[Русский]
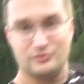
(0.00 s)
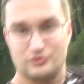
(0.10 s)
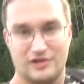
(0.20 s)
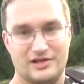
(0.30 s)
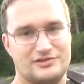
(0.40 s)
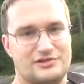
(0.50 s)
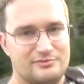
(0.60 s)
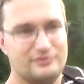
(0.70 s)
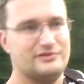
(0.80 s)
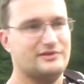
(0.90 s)
что раньше здесь
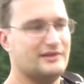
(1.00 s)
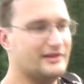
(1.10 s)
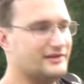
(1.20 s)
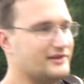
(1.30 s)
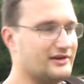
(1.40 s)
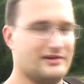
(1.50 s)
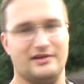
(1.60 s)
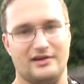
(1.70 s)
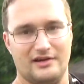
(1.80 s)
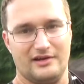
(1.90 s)
был ледник.
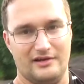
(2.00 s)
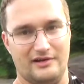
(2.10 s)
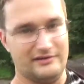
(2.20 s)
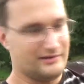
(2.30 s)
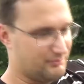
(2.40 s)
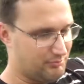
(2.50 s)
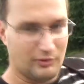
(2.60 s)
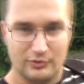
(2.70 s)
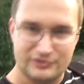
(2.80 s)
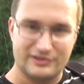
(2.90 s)
Ледник
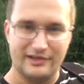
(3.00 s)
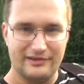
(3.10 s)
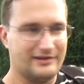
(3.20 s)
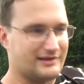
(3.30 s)
полз, ледник